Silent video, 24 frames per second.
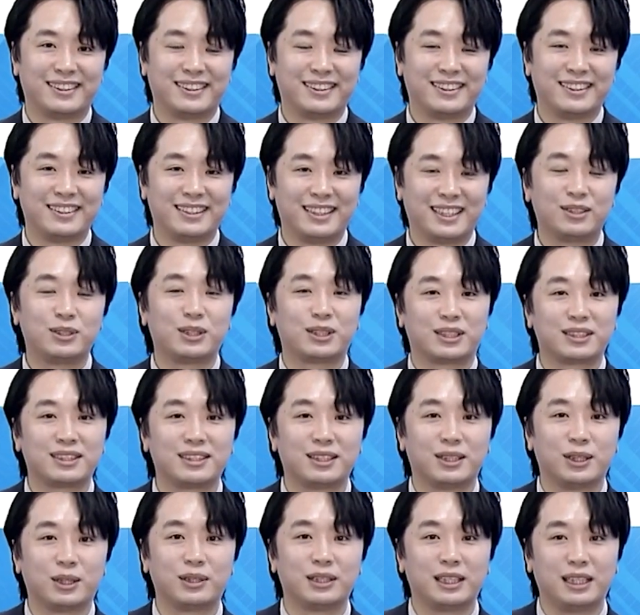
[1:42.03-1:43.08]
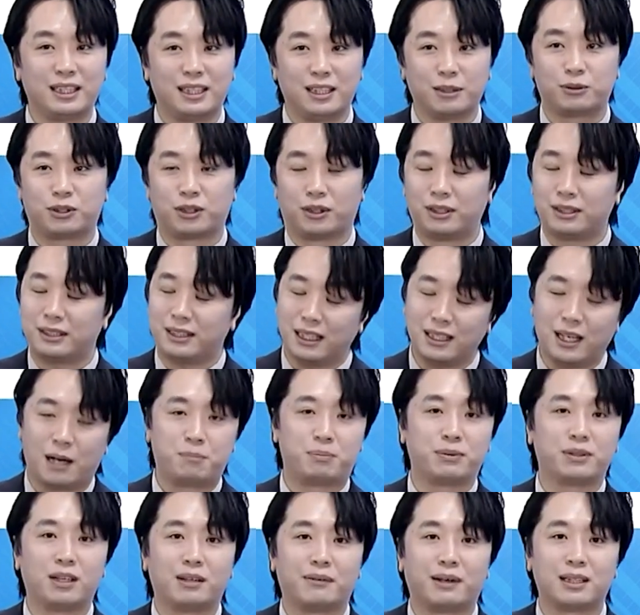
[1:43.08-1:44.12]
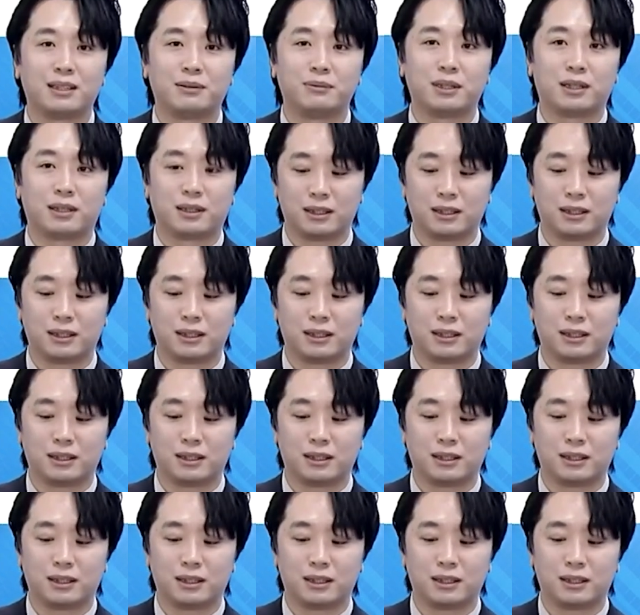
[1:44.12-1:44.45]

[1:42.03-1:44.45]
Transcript: 이해가 되셨어요? 이 기업 절대 나쁜 기업 아닙니다.